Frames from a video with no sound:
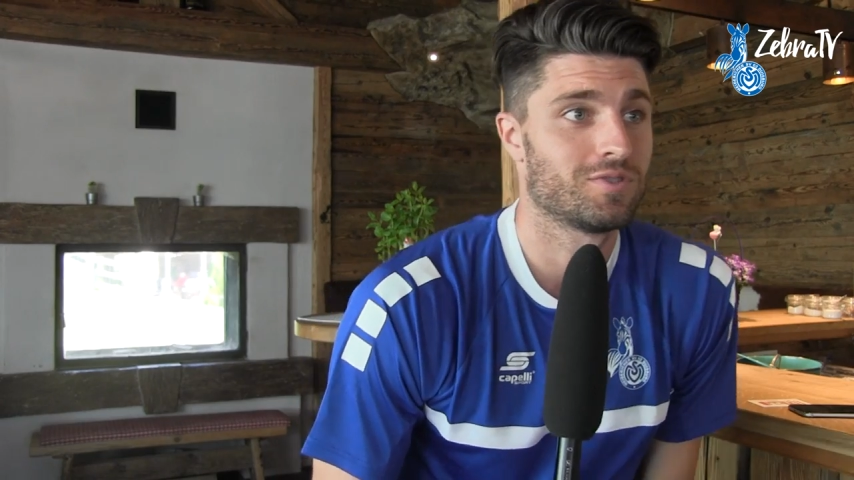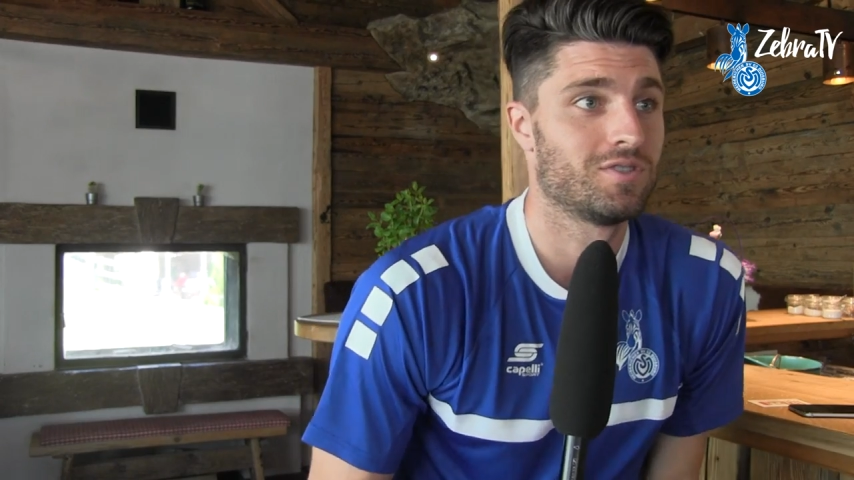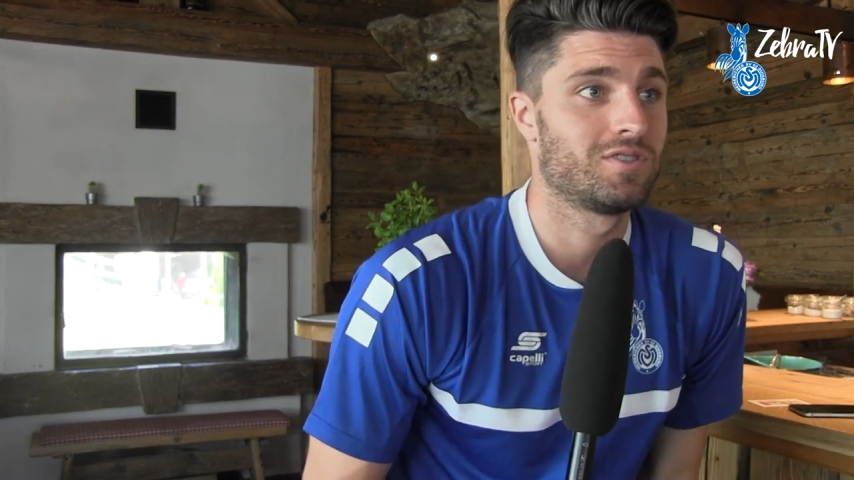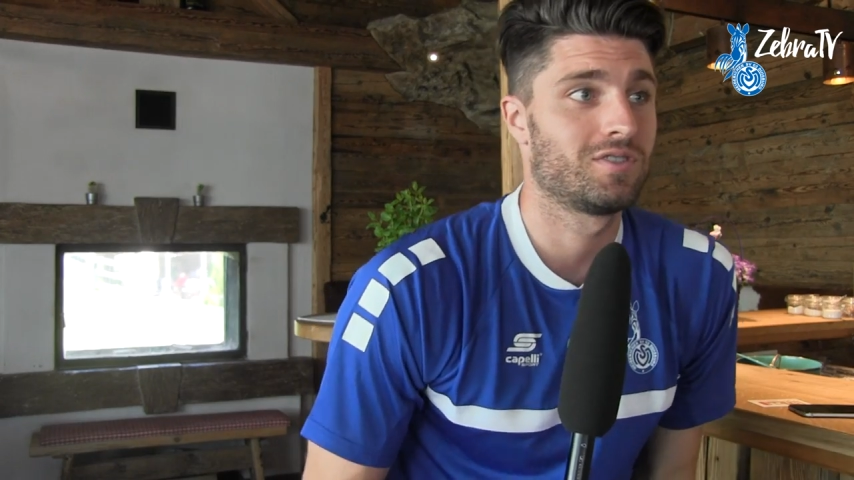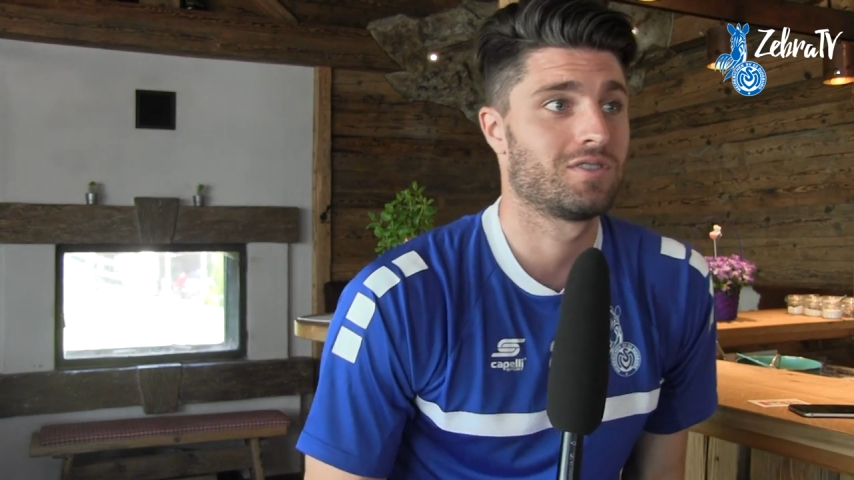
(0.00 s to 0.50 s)

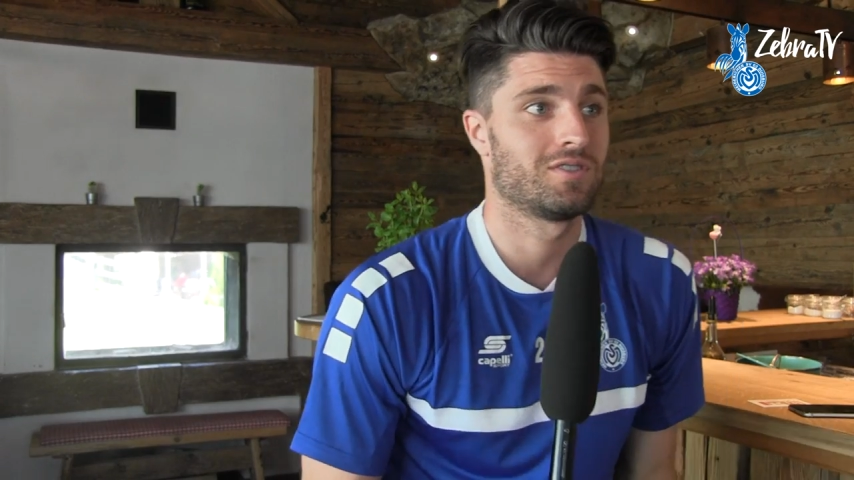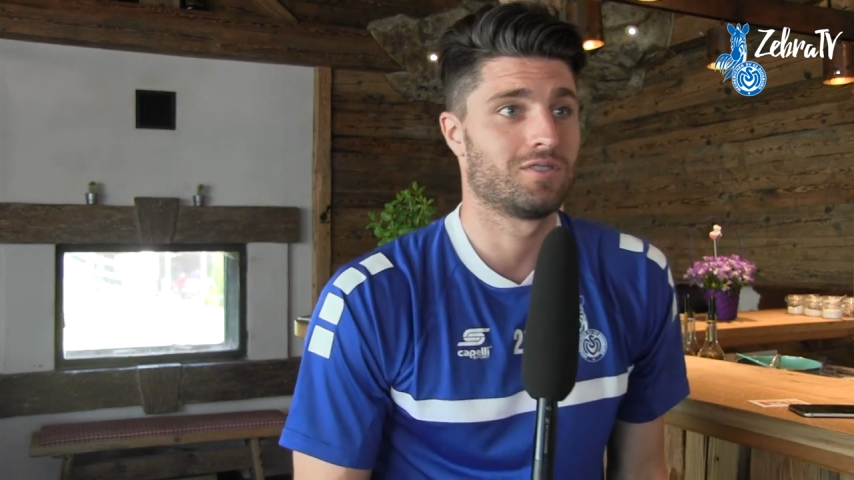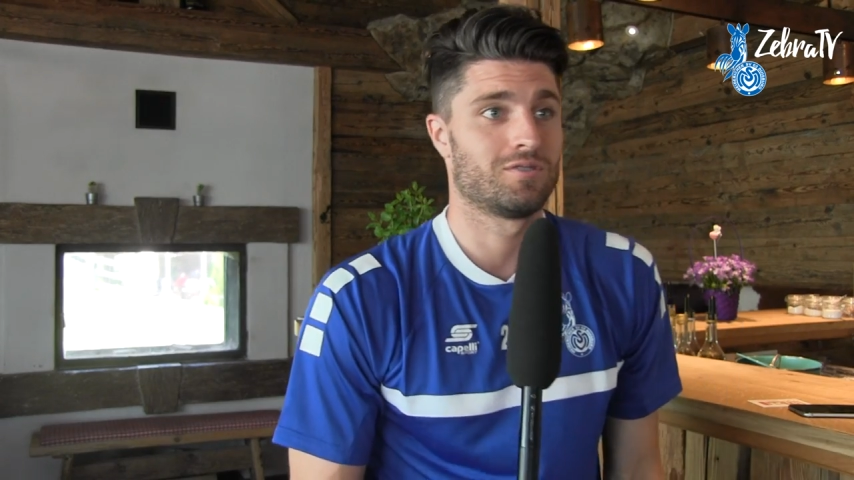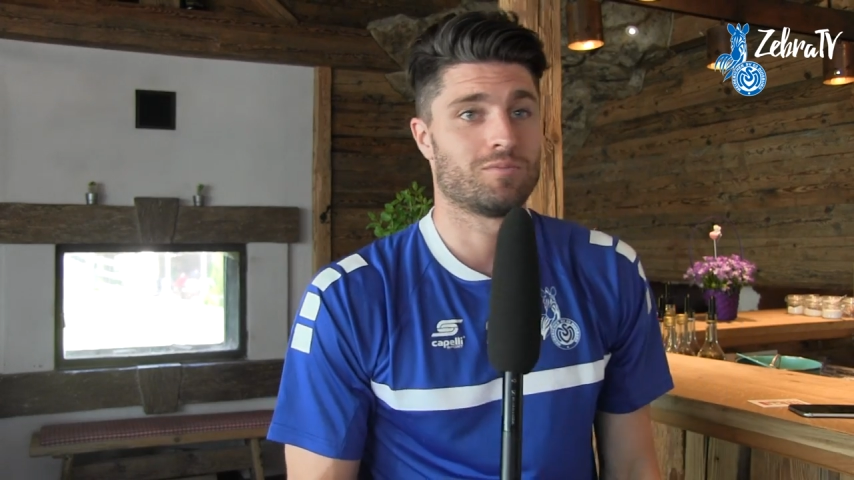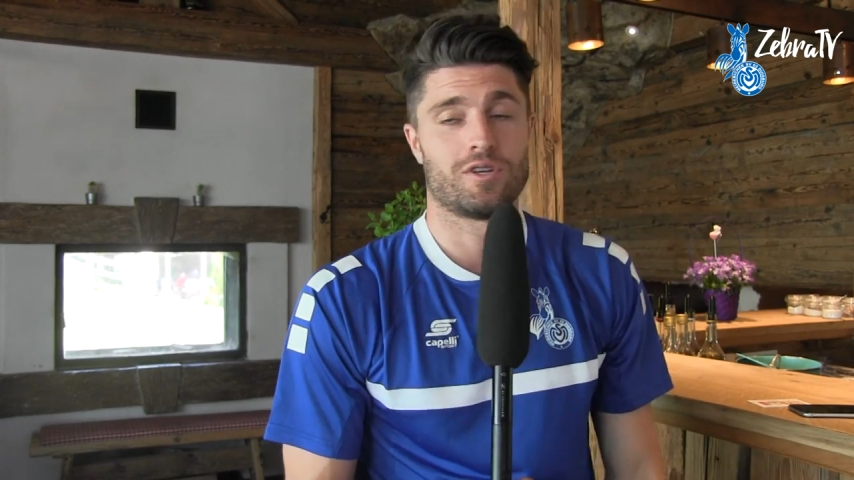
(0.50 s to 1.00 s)
ist
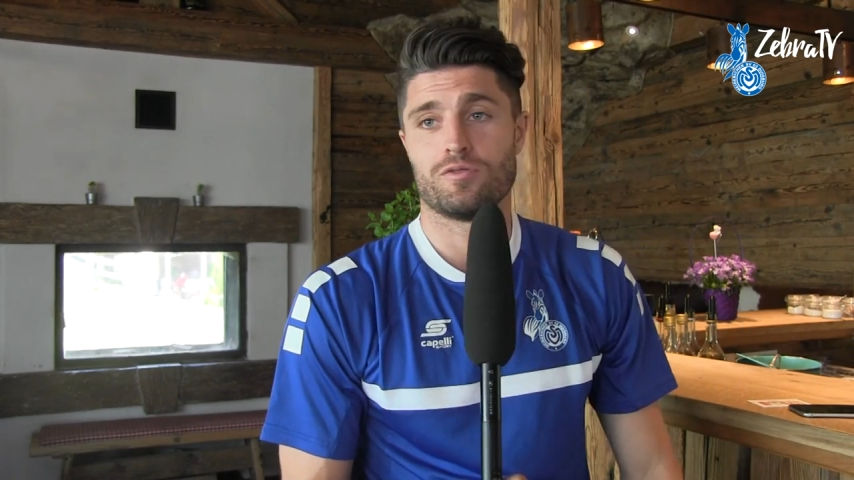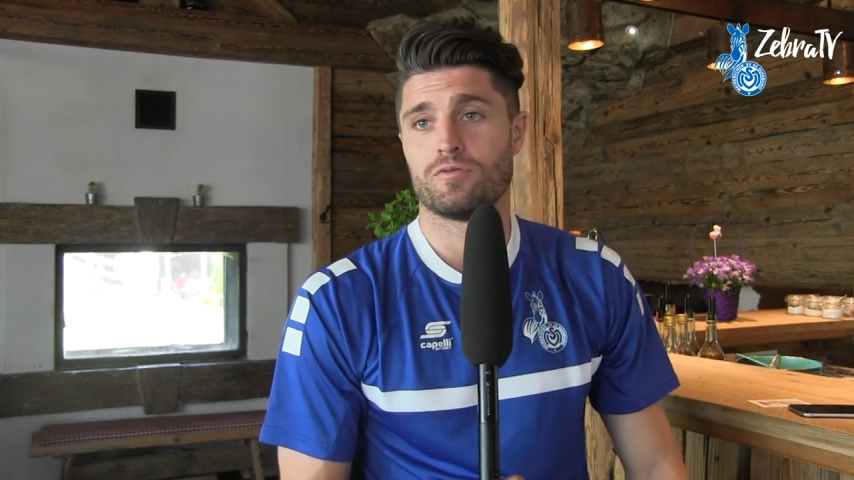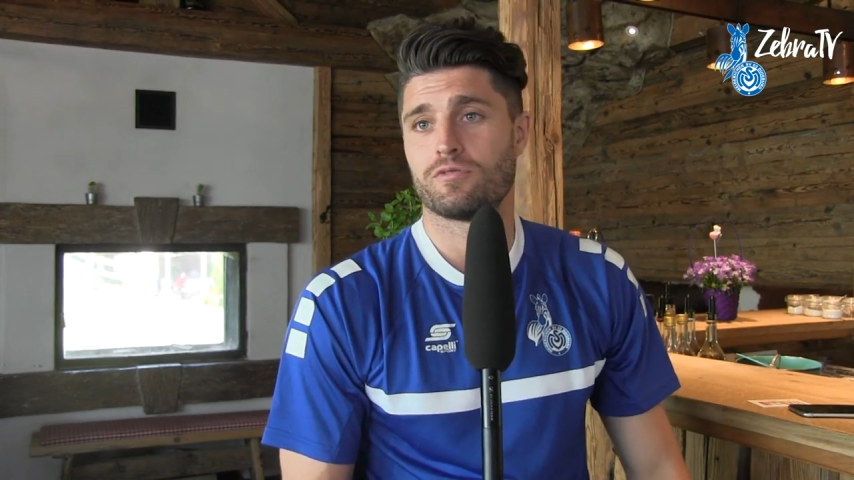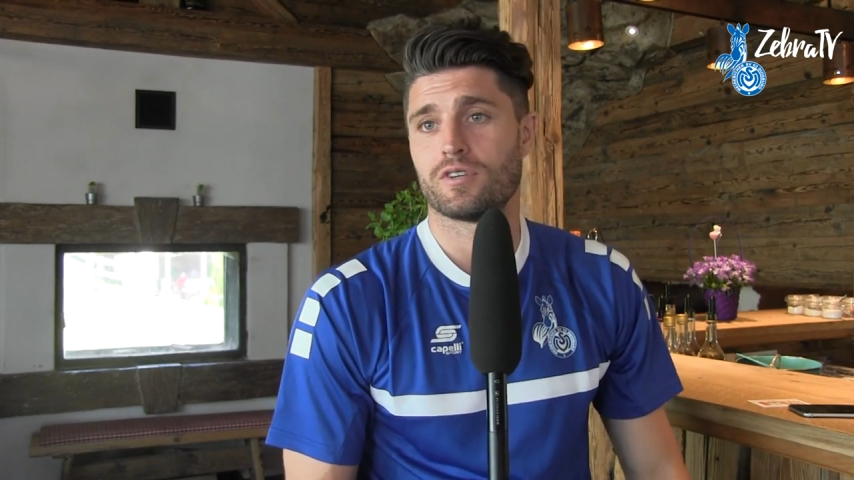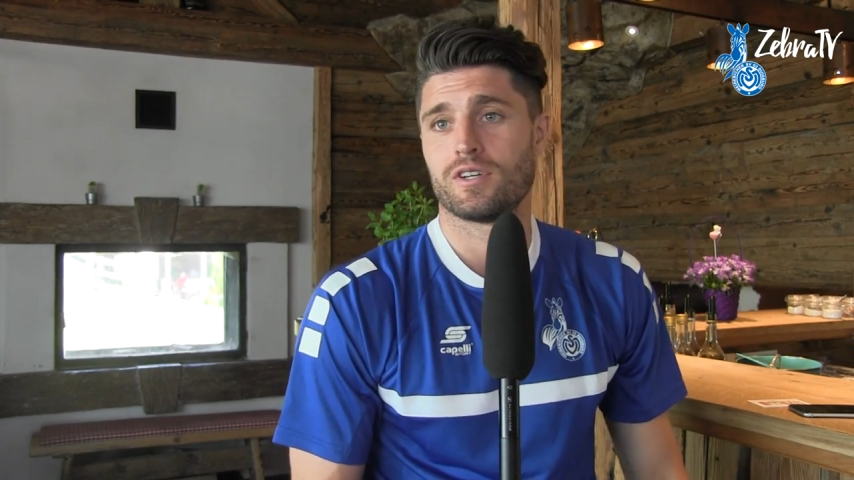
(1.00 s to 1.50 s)
äh, mein
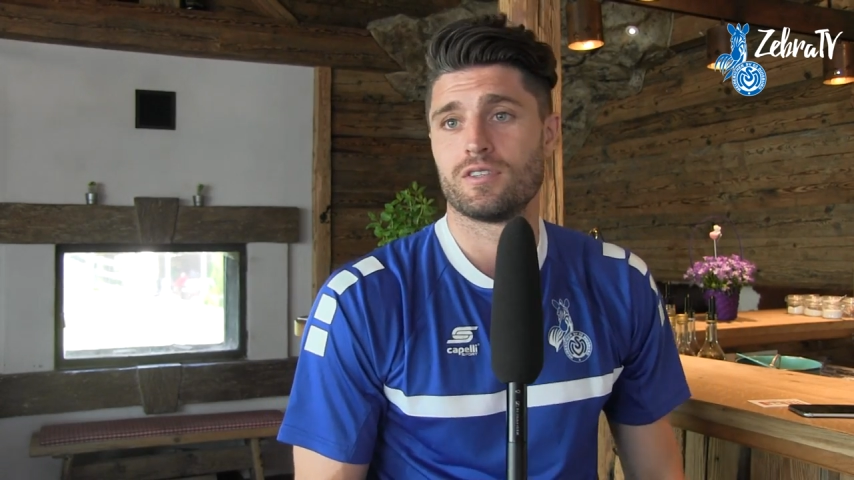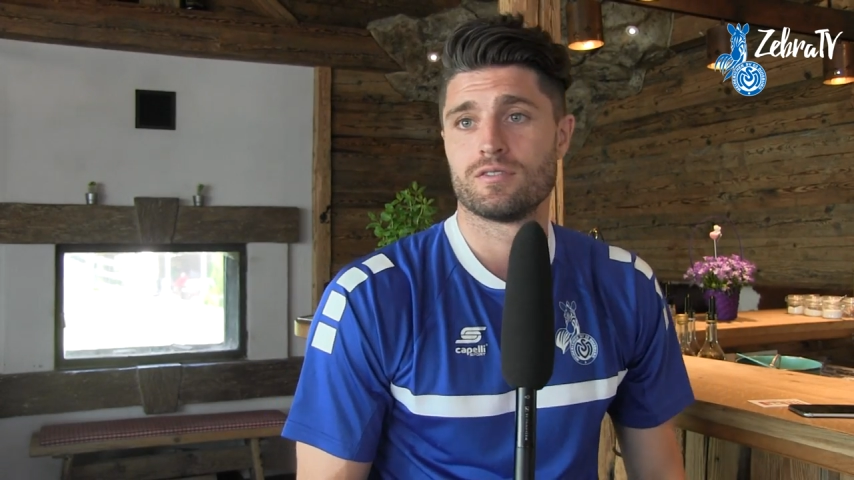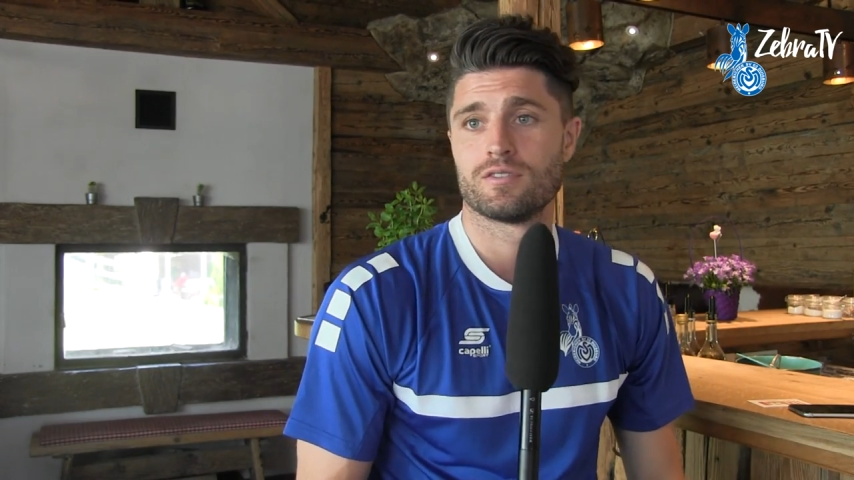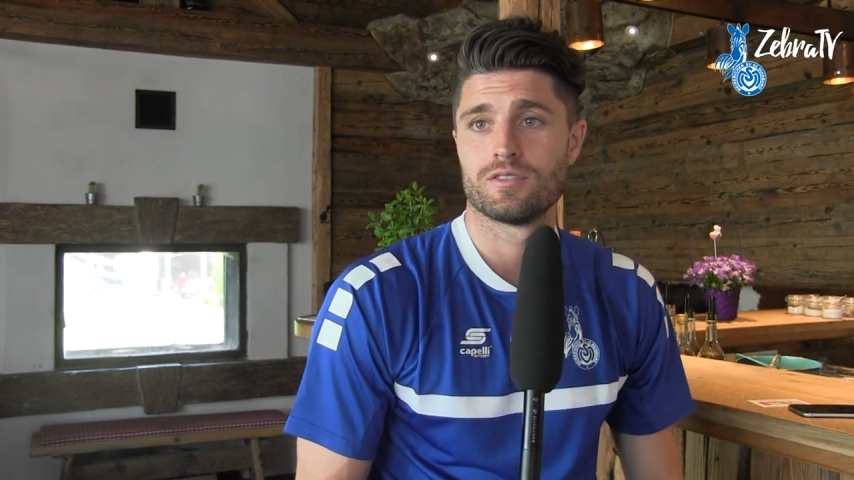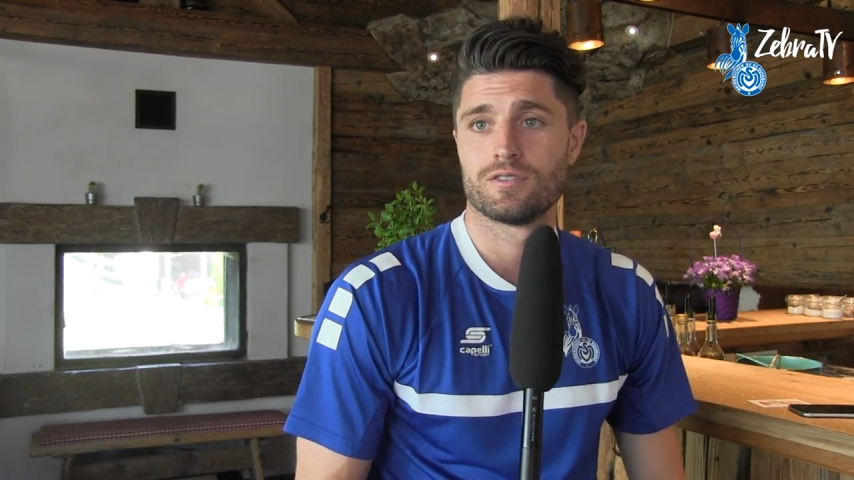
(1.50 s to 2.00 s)
Jugendverein.